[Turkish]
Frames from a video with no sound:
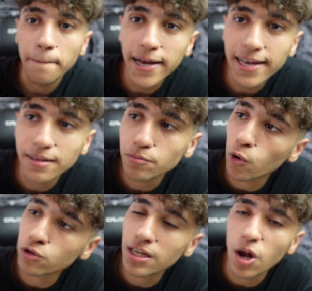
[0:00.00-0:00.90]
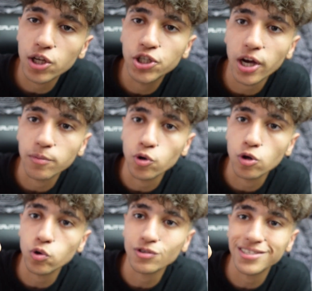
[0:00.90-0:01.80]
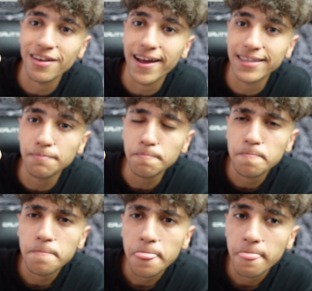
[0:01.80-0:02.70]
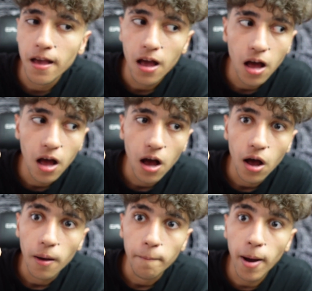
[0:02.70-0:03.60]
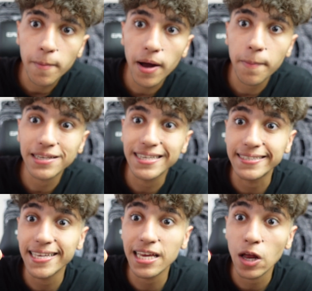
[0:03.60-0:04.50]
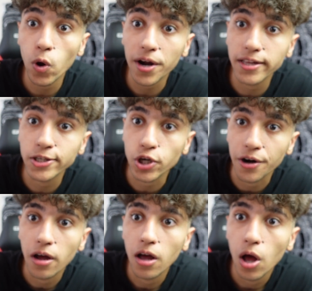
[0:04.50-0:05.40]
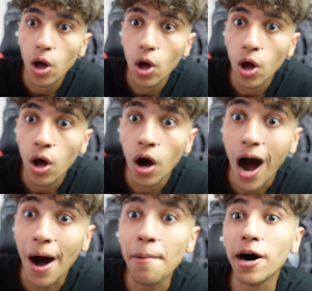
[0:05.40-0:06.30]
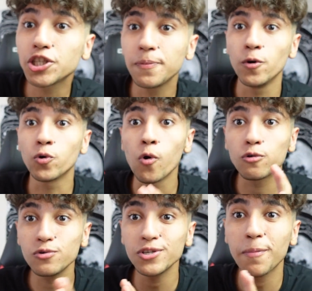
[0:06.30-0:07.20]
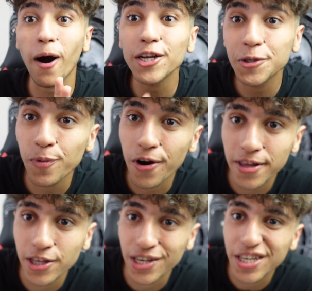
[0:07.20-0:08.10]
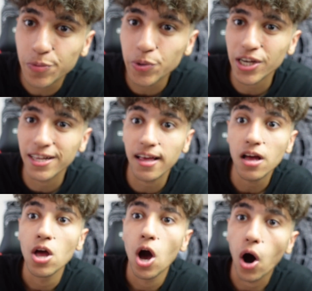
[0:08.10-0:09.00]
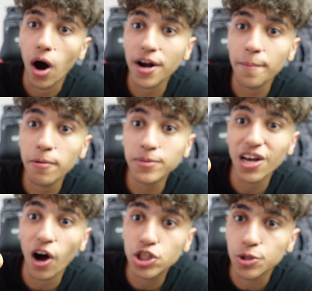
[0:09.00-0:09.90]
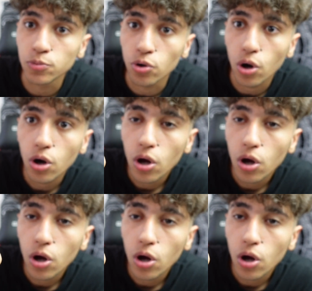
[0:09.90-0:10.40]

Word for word: Bakalım Godzilla açacak mı? Şöyle son sese verdim. Bak bak bak sesleri geliyor arkadaşlar. Ama açmıyor. Gördüğünüz gibi açmıyor arkadaşlar. Hiçbir şekilde aramamızı açmıyor.